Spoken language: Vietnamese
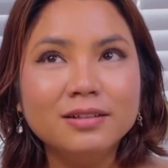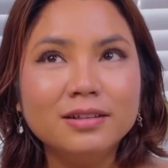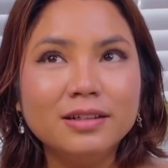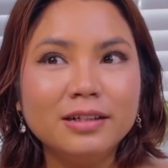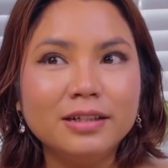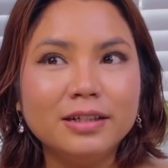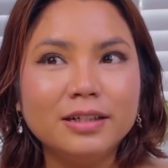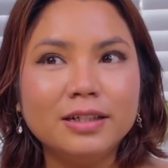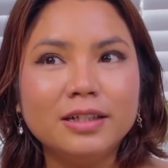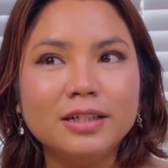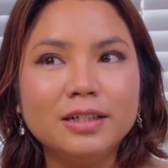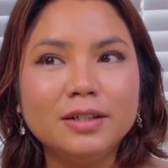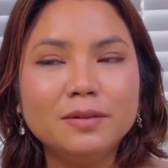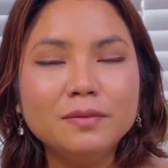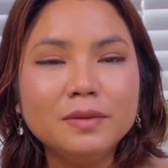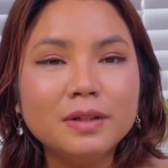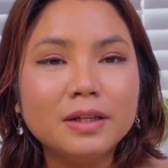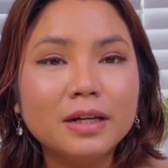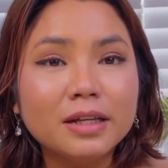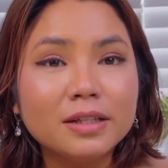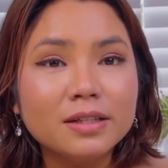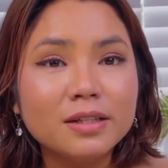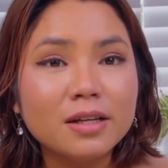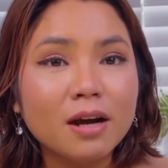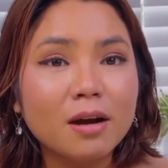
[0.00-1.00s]
vậy thì giống
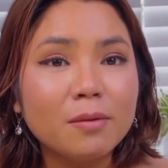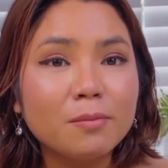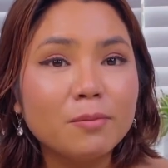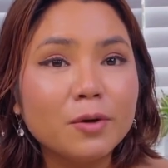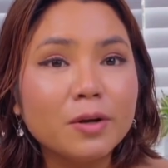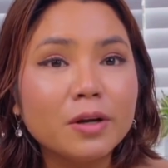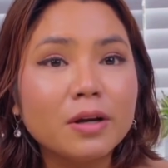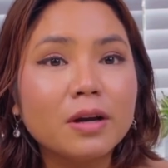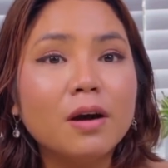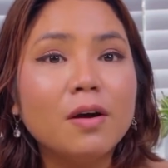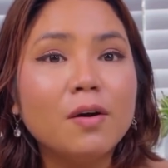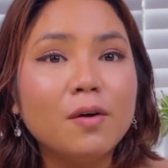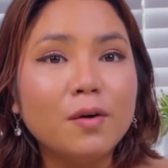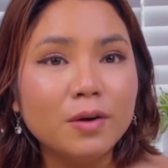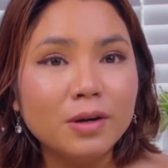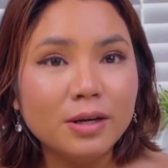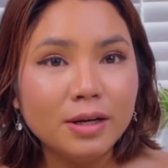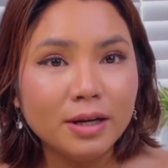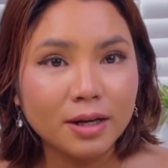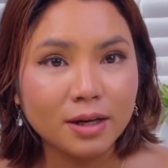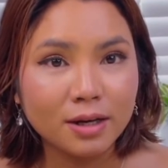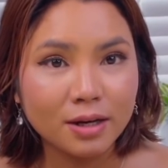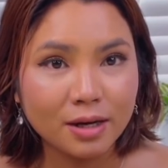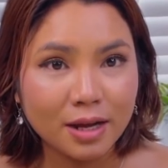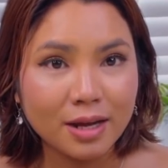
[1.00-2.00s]
như là cho Marie cơ hội
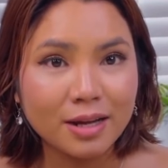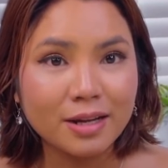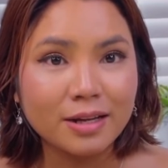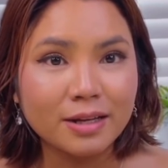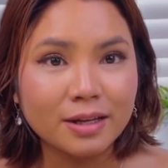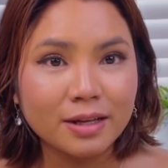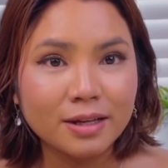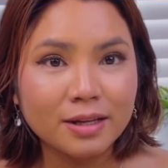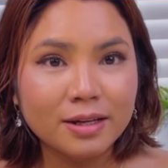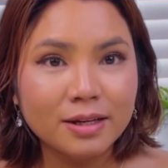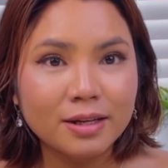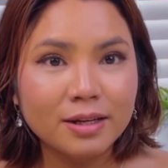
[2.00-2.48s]
lần này